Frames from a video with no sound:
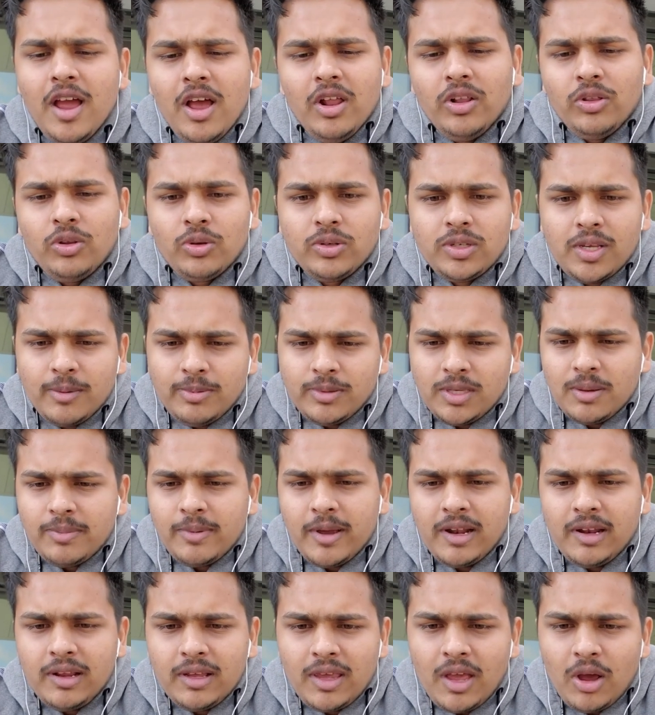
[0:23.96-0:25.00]
तो सबसे
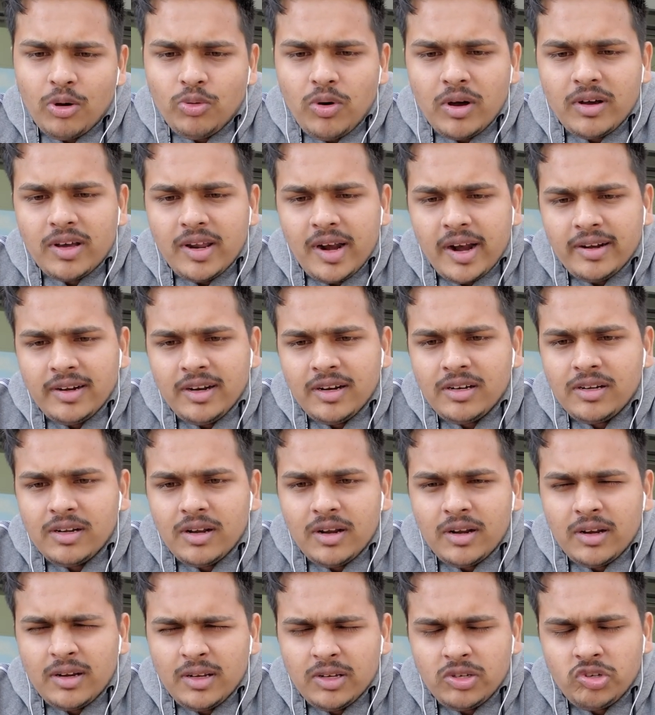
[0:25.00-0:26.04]
पहले क्या हुआ क्रेडिट
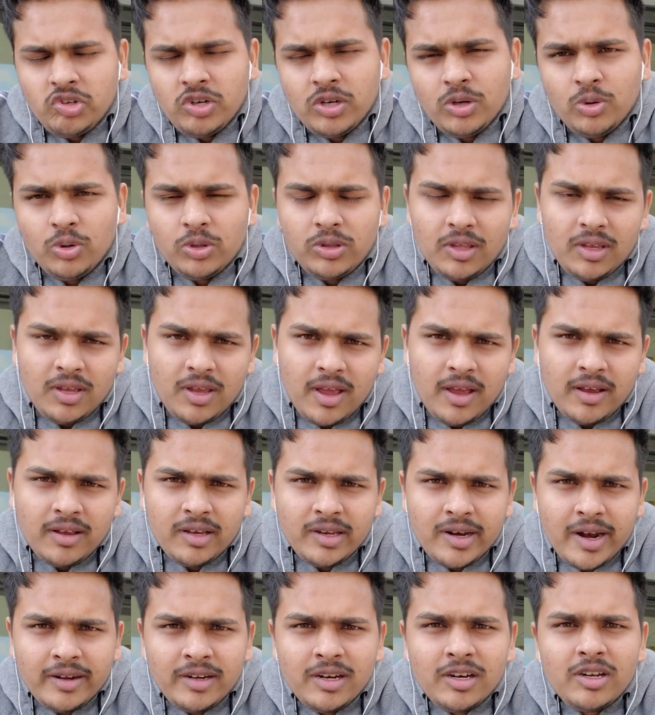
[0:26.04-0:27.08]
हिस्ट्री uh, होती क्या है
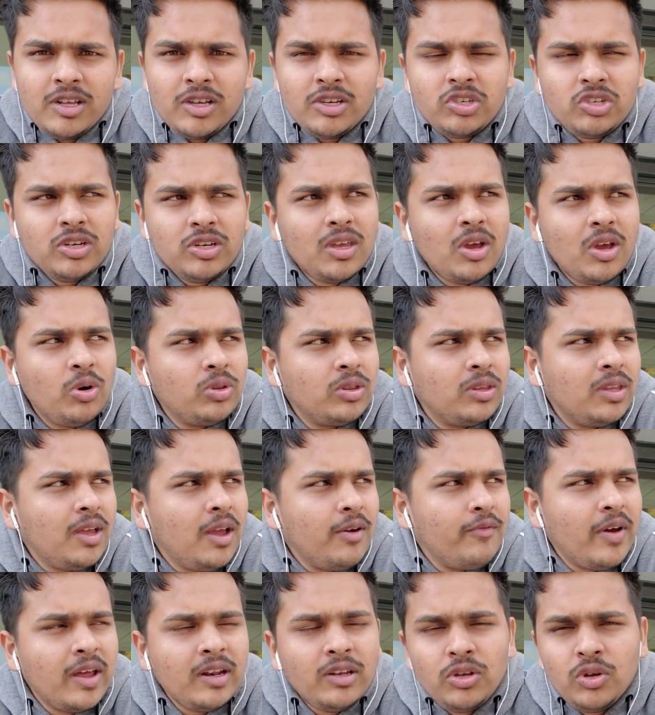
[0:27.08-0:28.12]
क्रेडिट हिस्ट्री क्या होती है
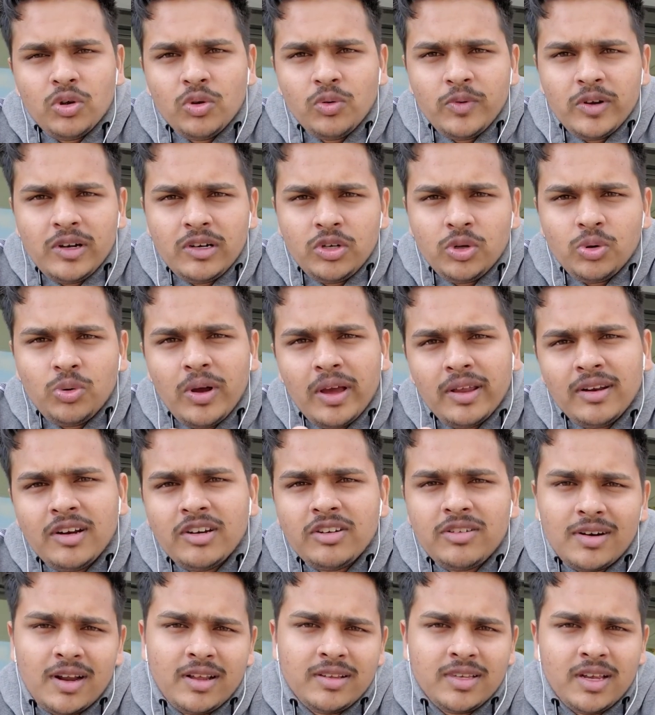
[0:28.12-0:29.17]
व्हेन यू विल डू एनी
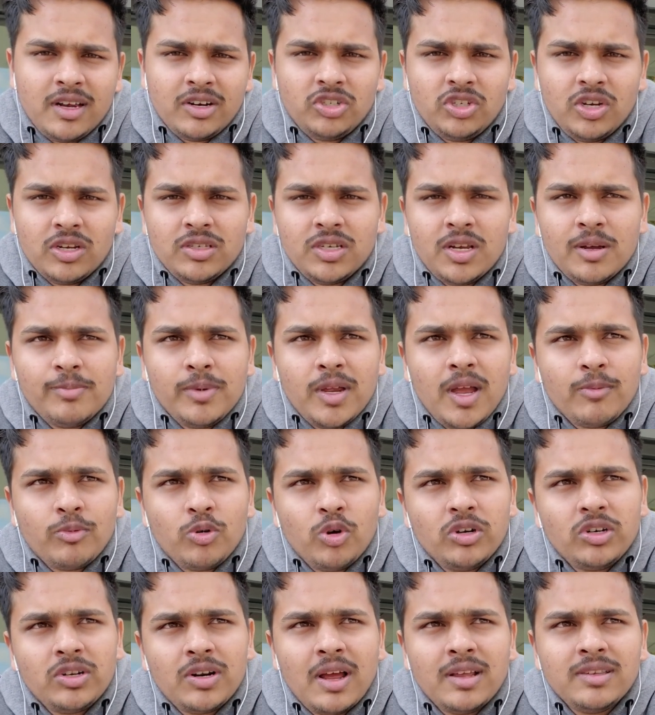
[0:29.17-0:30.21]
ट्रांजैक्शन जब भी आप
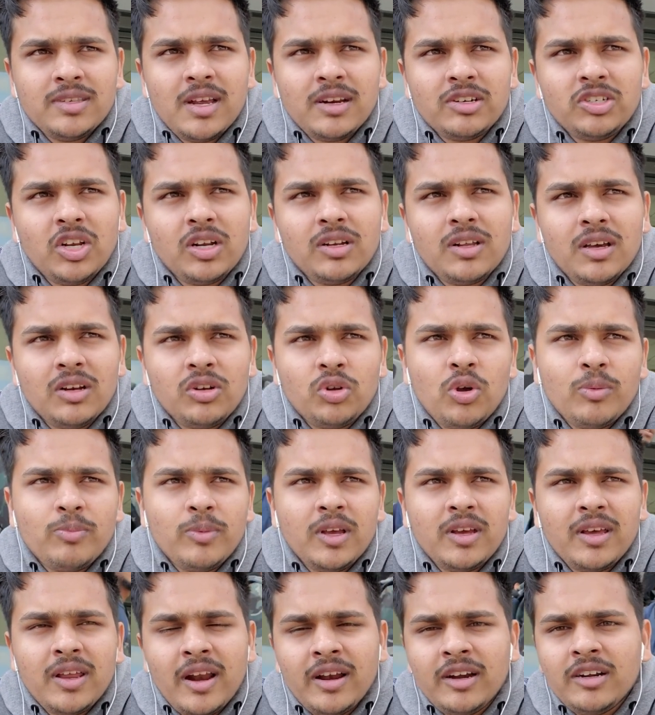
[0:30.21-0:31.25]
कोई ट्रांजैक्शन करते हो अपने
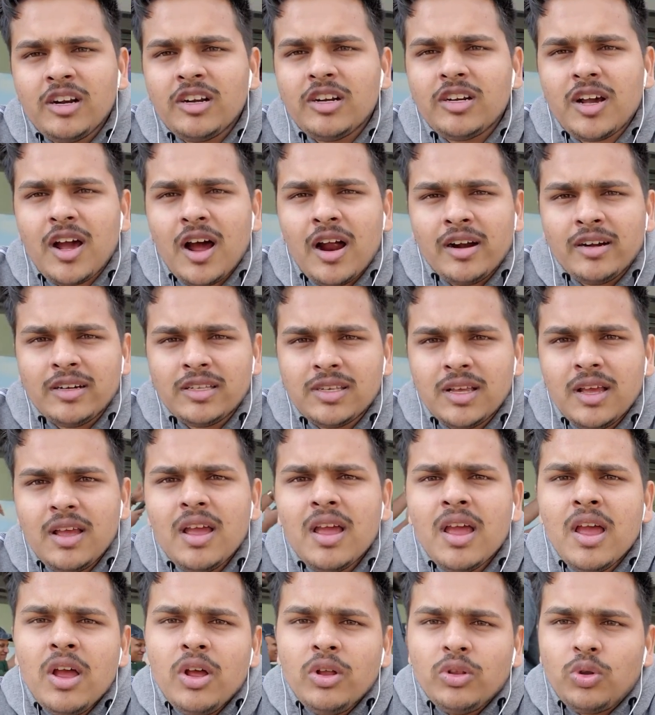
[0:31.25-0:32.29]
क्रेडिट कार्ड से
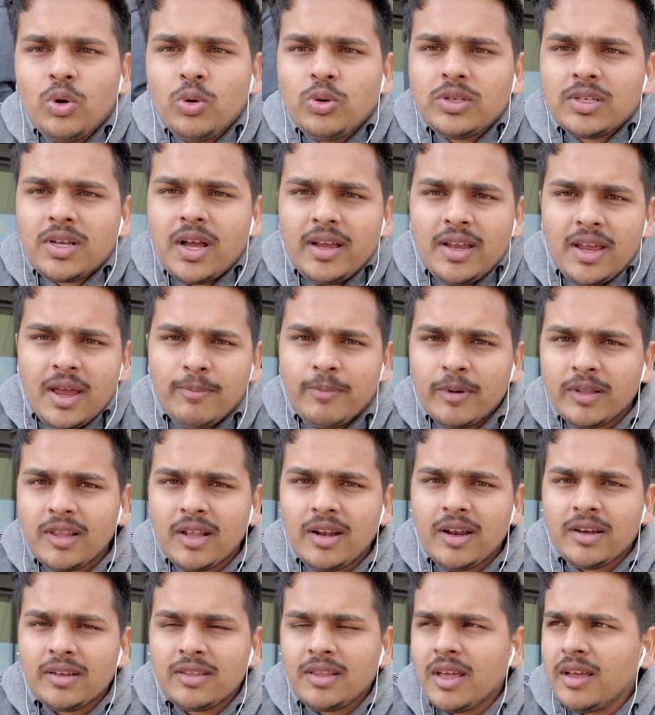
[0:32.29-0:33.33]
तो उसका ये पता
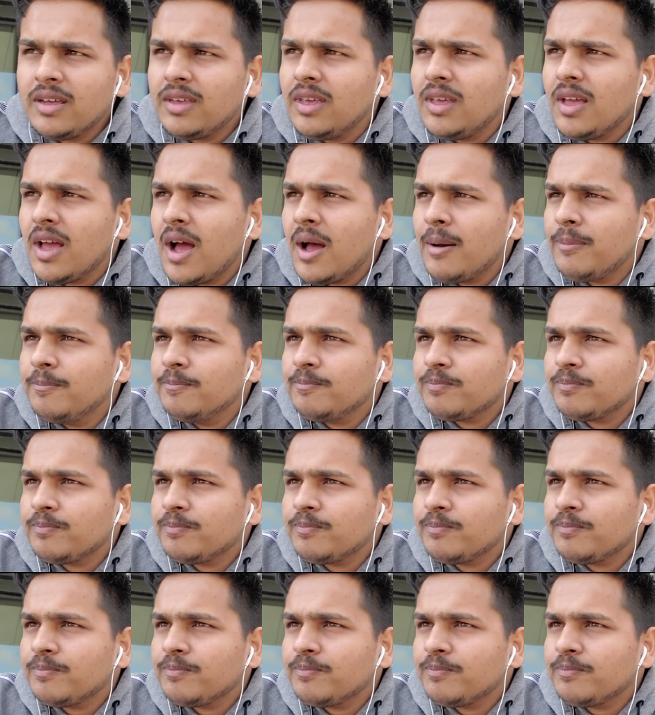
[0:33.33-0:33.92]
लगता है कि आप